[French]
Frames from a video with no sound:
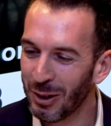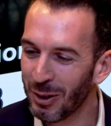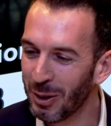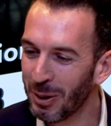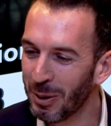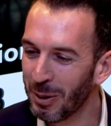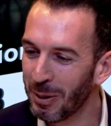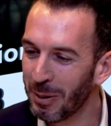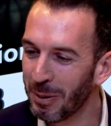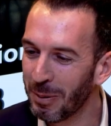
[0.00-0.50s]

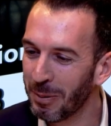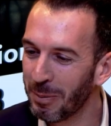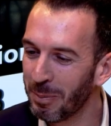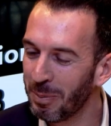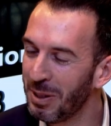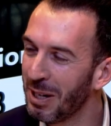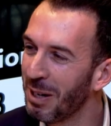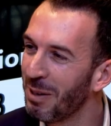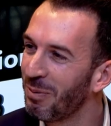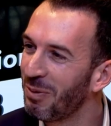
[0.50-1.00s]
euh,
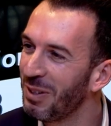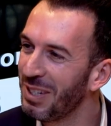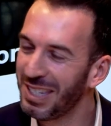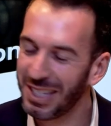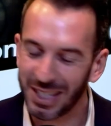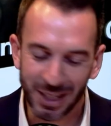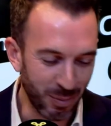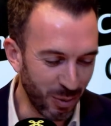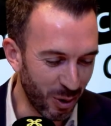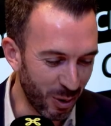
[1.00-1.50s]
bien
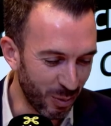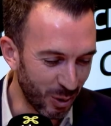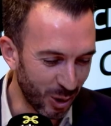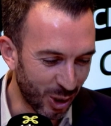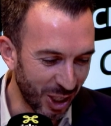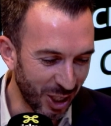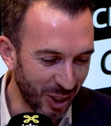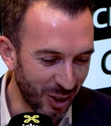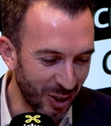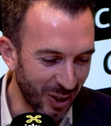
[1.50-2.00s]
physiquement, mon
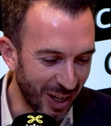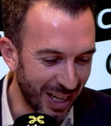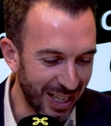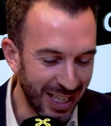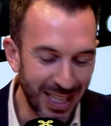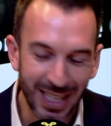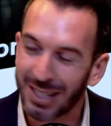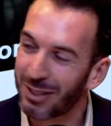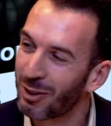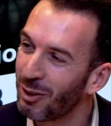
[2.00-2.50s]
cher euh,
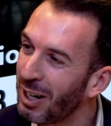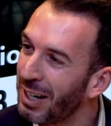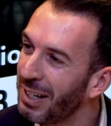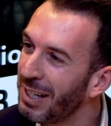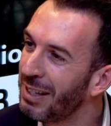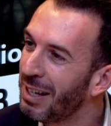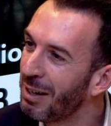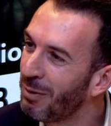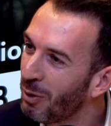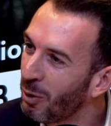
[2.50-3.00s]
Alex.
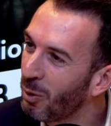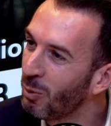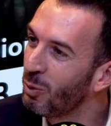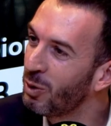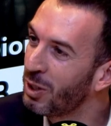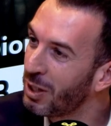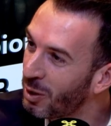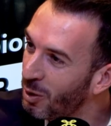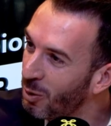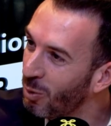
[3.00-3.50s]
L'année d'avant,
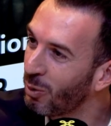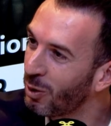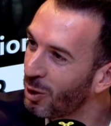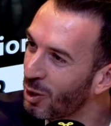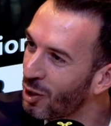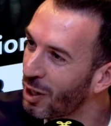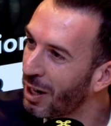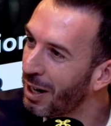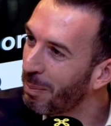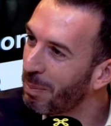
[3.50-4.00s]
nous étions
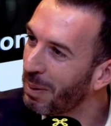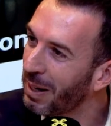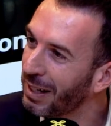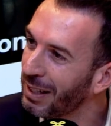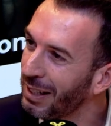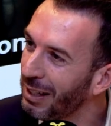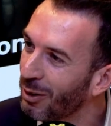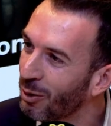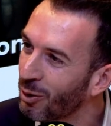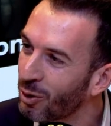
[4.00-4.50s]
déjà à
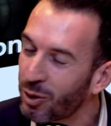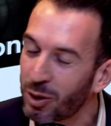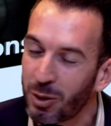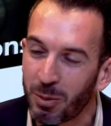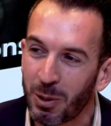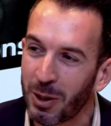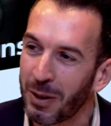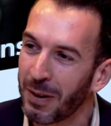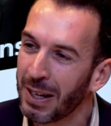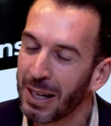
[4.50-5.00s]
Paris
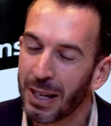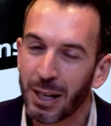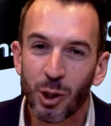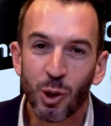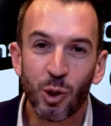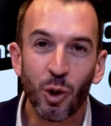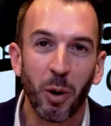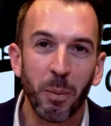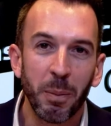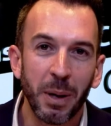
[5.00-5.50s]
ensemble.
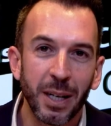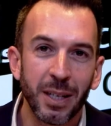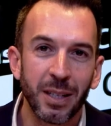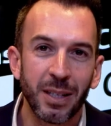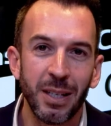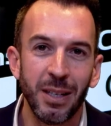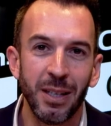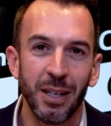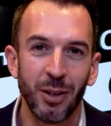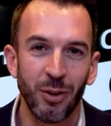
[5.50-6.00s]
Je
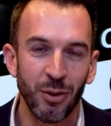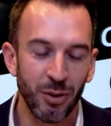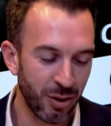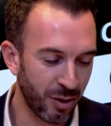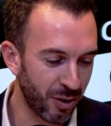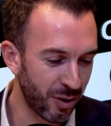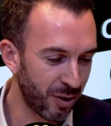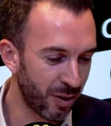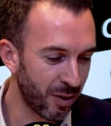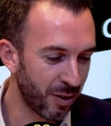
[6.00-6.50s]
remercie
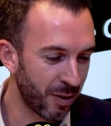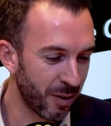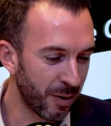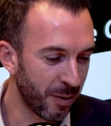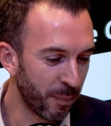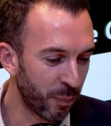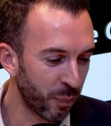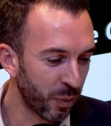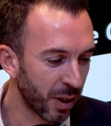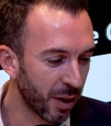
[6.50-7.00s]

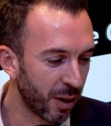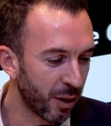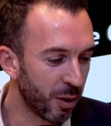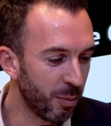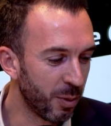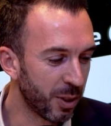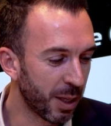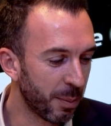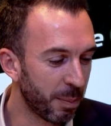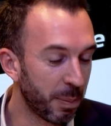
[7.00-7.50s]
d'ailleurs
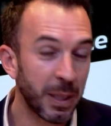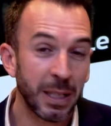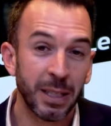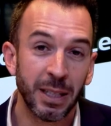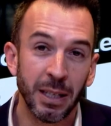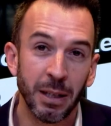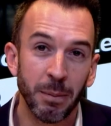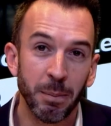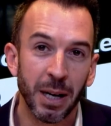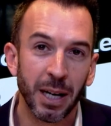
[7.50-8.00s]
comment
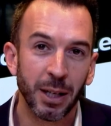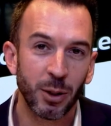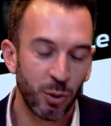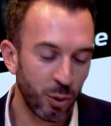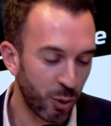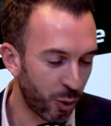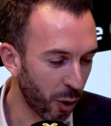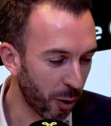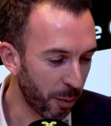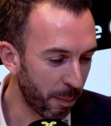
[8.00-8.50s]
s'appelle-t-il Mark
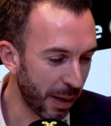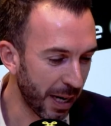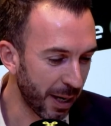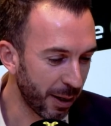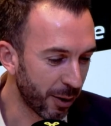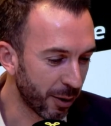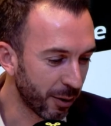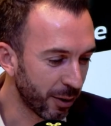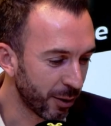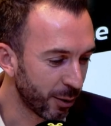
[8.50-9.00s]

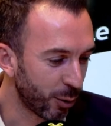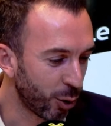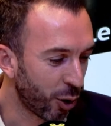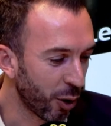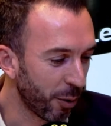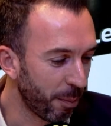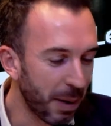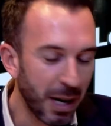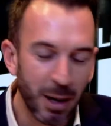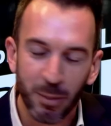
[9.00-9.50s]
Zuckerberg, euh,
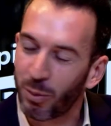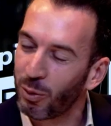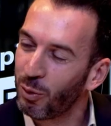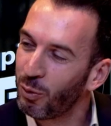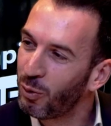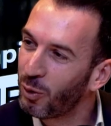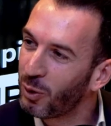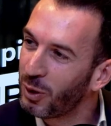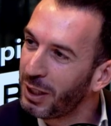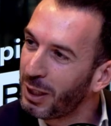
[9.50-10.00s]
Zuckerberg pour
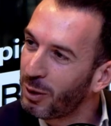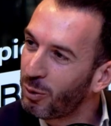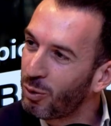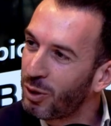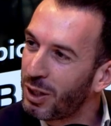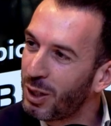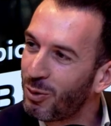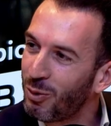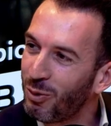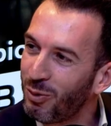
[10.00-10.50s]
nous fournir
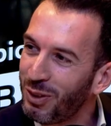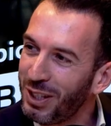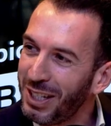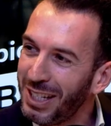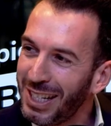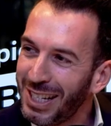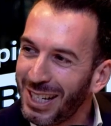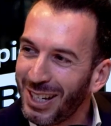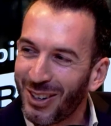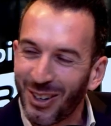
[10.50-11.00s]
tous ses
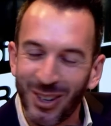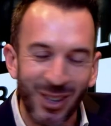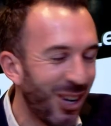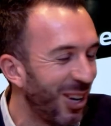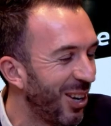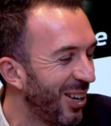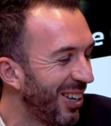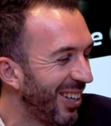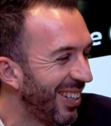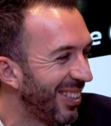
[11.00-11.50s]
souvenirs
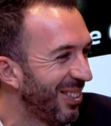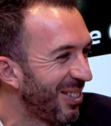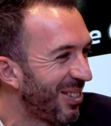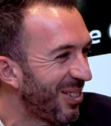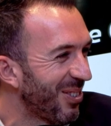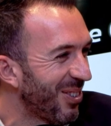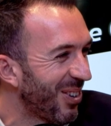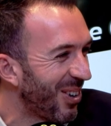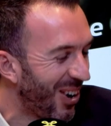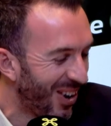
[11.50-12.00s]
de
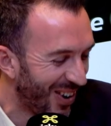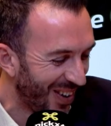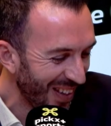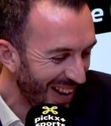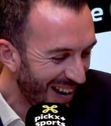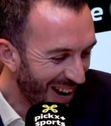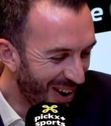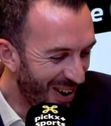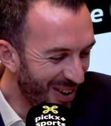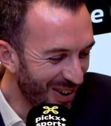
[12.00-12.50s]
jour
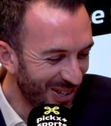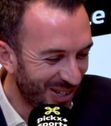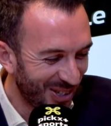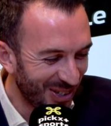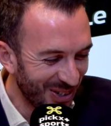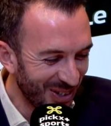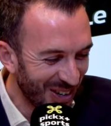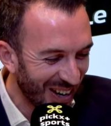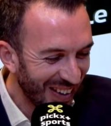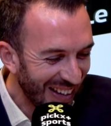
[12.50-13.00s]
en,
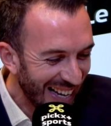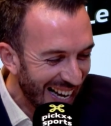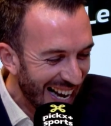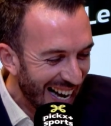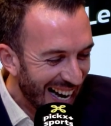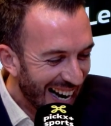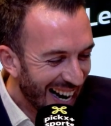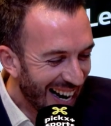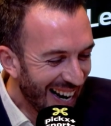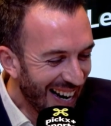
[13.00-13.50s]
jour.
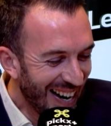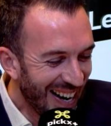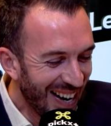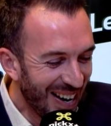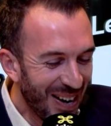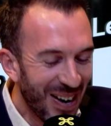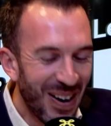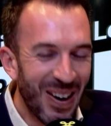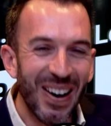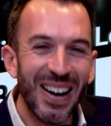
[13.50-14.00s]

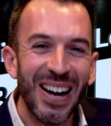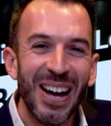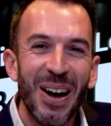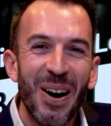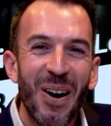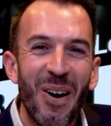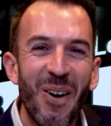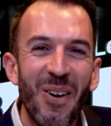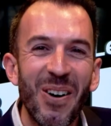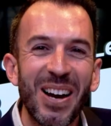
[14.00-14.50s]
Euh,
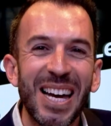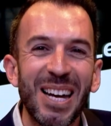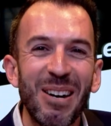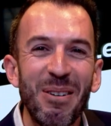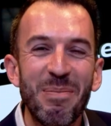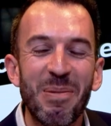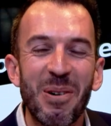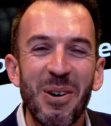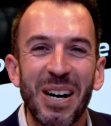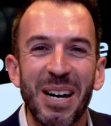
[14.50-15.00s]
on
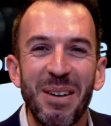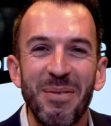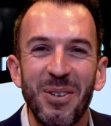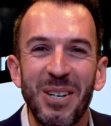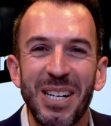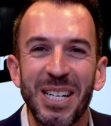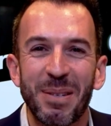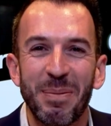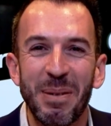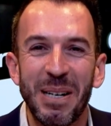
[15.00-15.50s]
regarde le programme
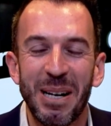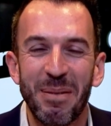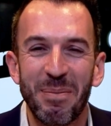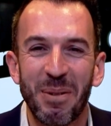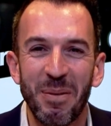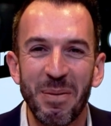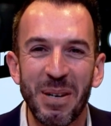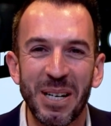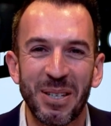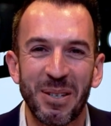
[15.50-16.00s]
de la semaine, la
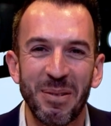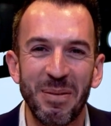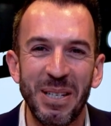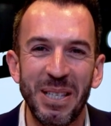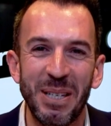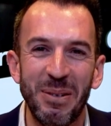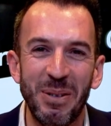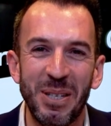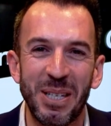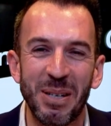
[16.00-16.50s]
première semaine des